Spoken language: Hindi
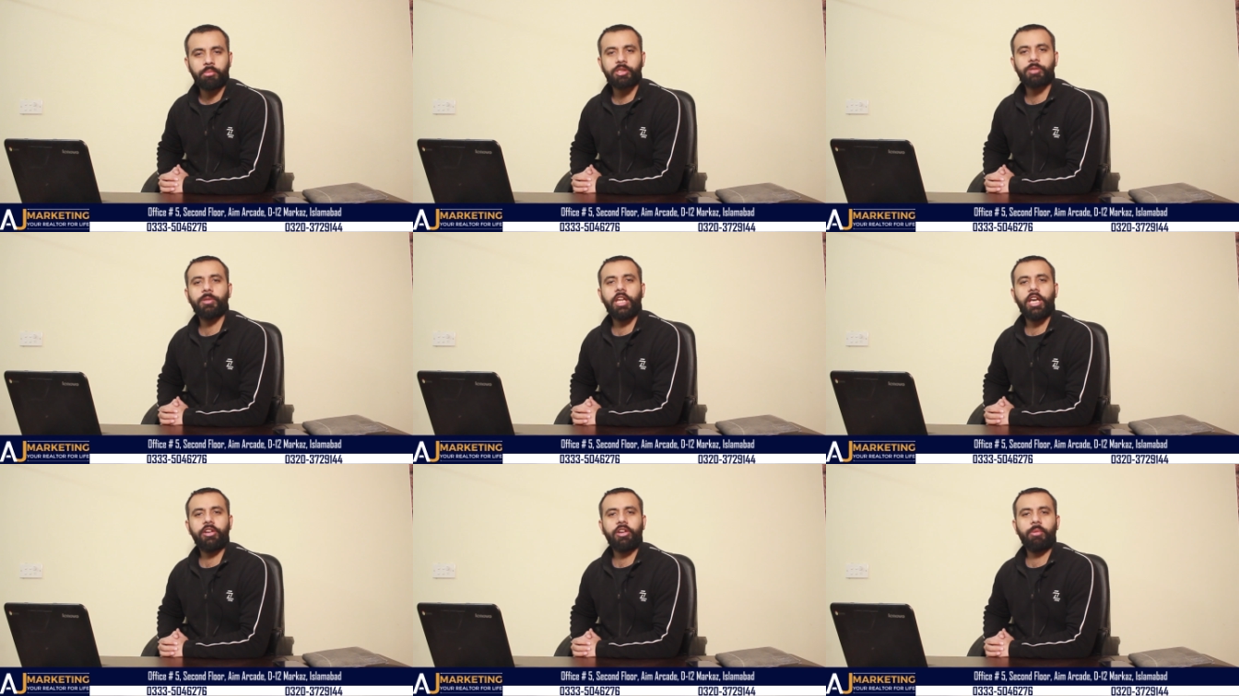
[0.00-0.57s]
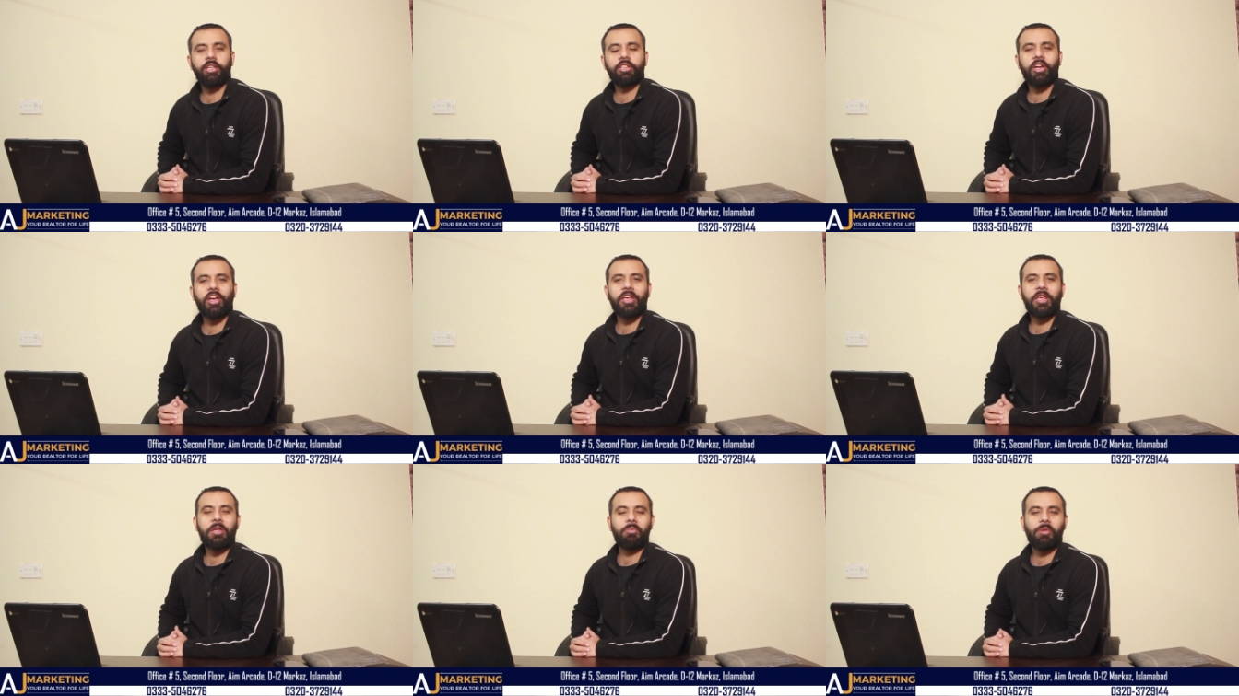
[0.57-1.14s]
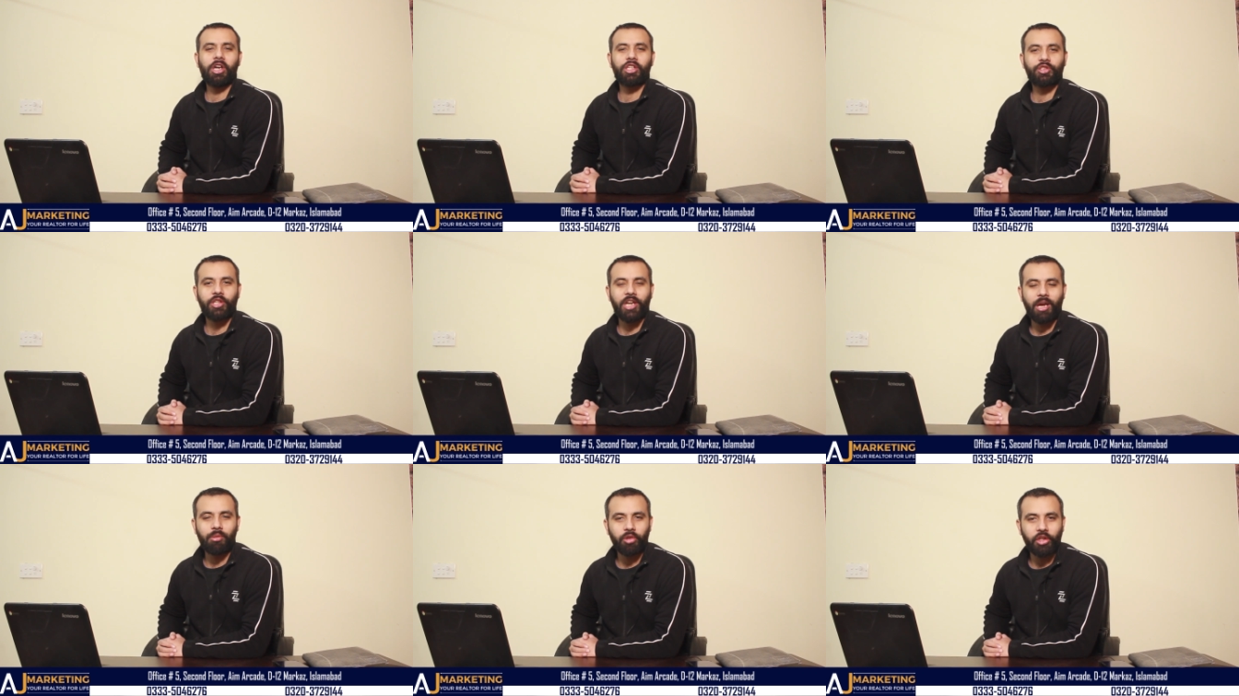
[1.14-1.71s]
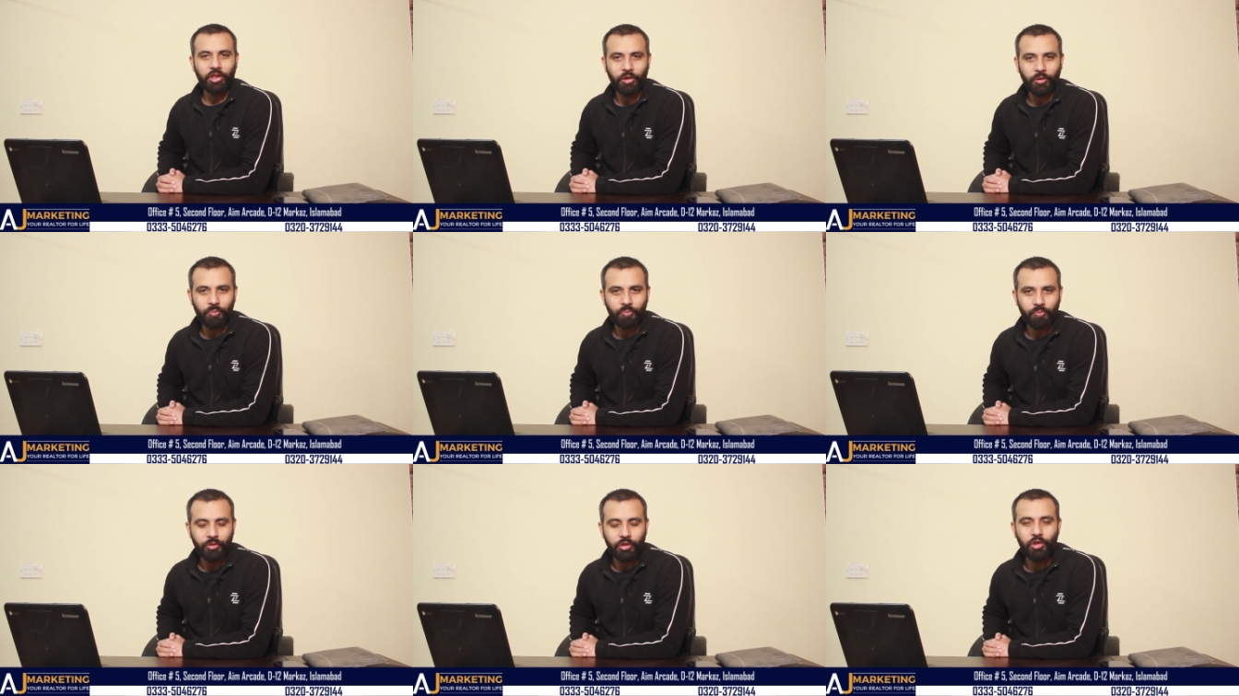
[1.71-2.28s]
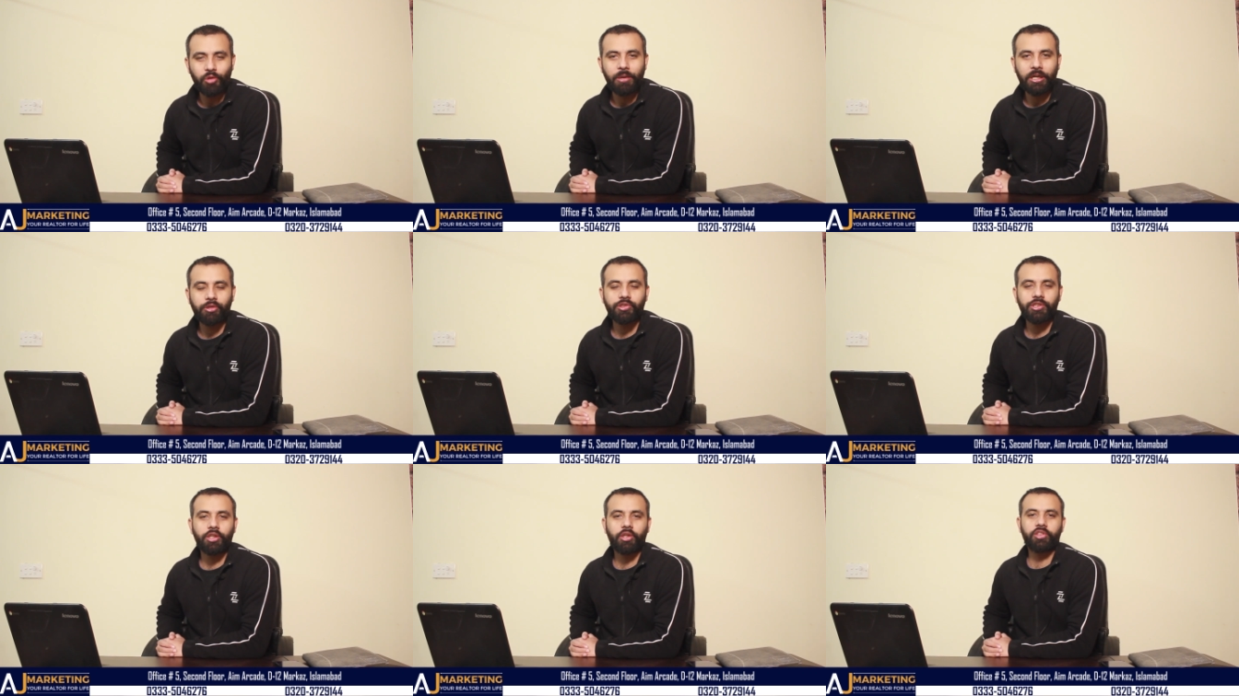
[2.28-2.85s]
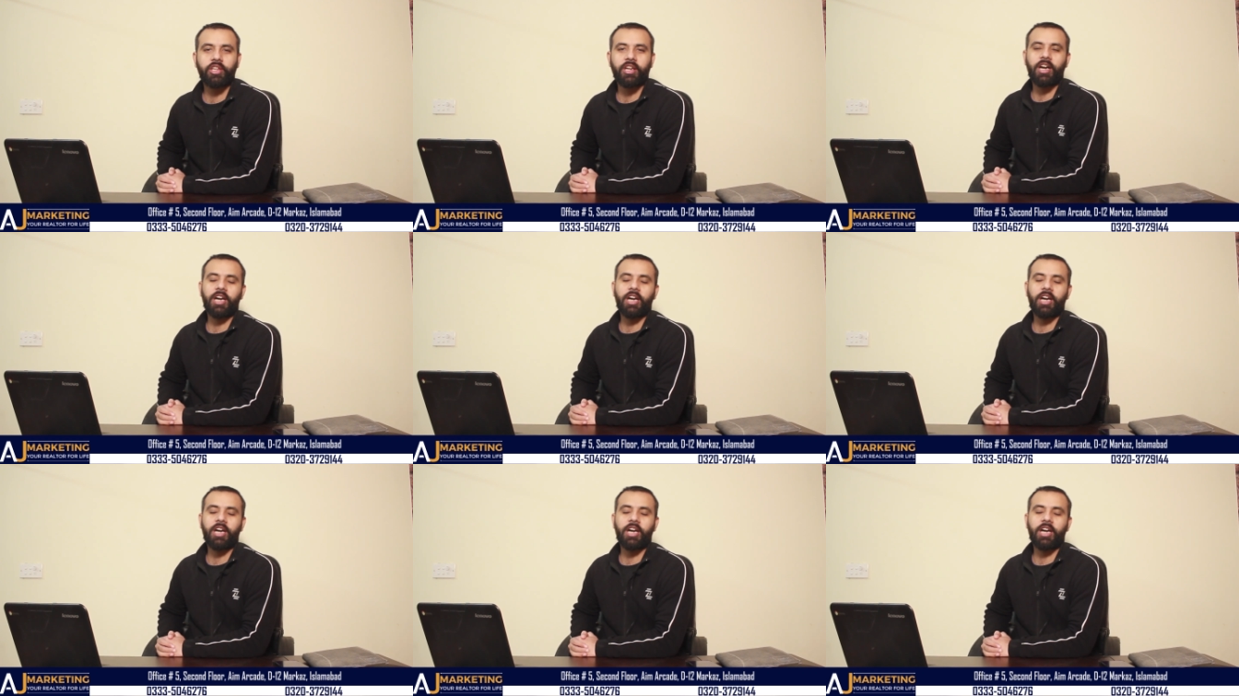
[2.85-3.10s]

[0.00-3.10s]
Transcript: बसमीम अल्लाम न्यू मेट्रो सिटी गुजर